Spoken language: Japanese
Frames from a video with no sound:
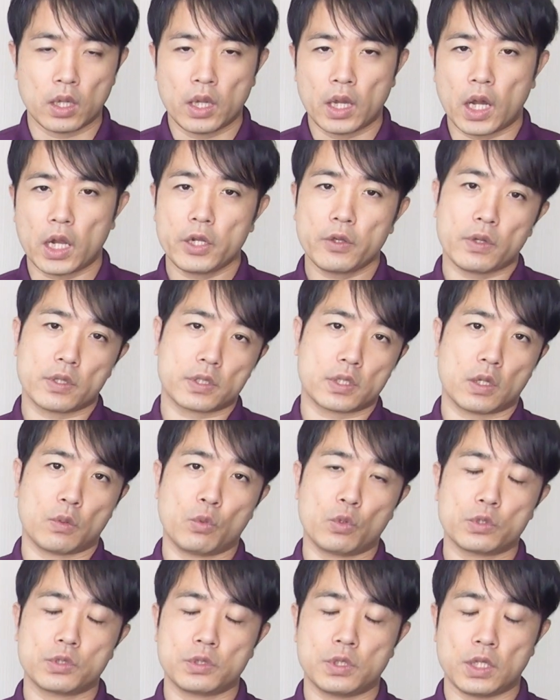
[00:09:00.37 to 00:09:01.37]
あるいはですね、
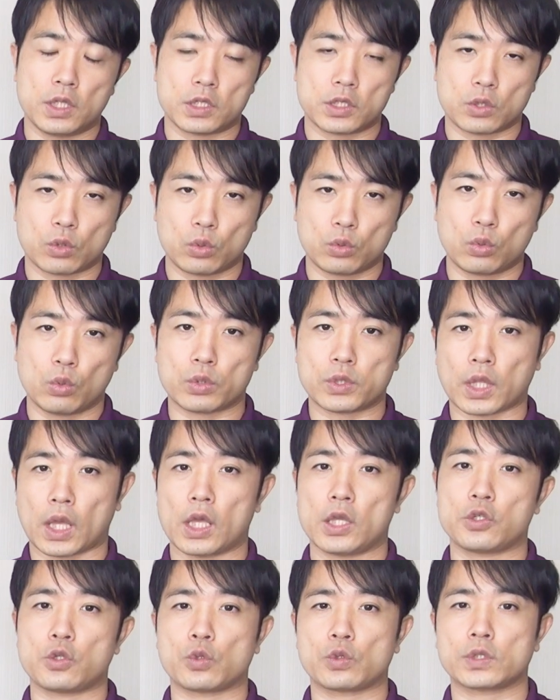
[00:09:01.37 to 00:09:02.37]
もうすでに仕事を
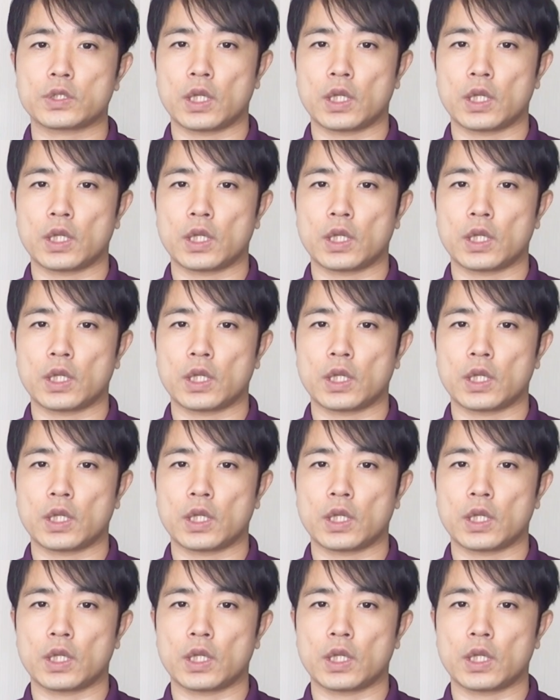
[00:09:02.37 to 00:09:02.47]
退職